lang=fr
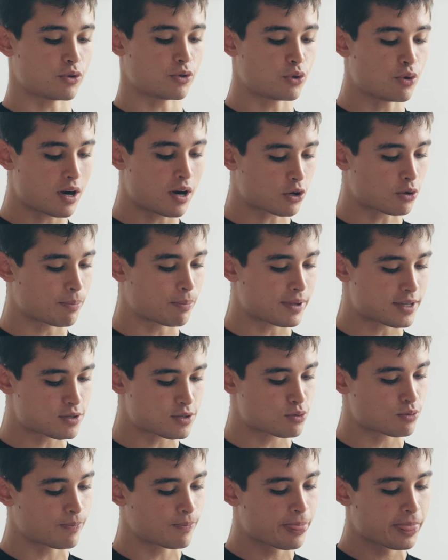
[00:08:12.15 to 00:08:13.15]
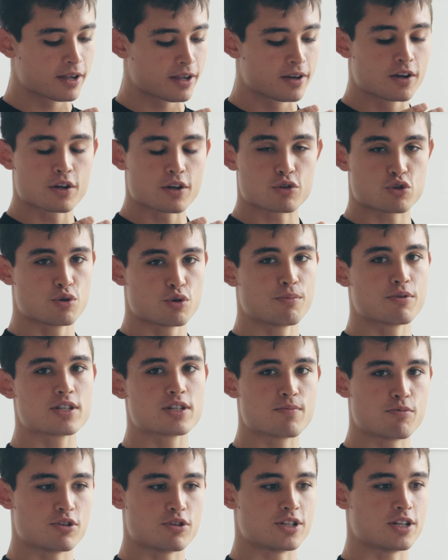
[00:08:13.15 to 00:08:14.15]
de la compétition, du
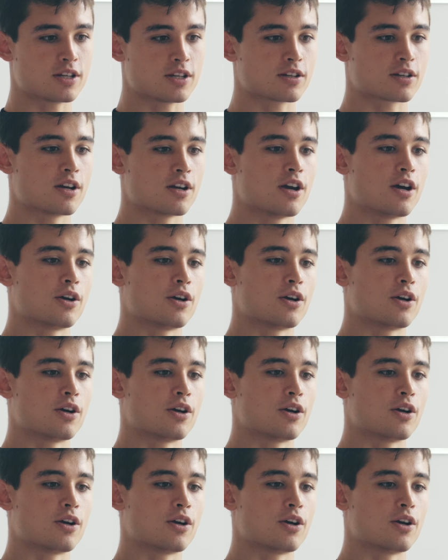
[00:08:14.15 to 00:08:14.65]
bodybuilding.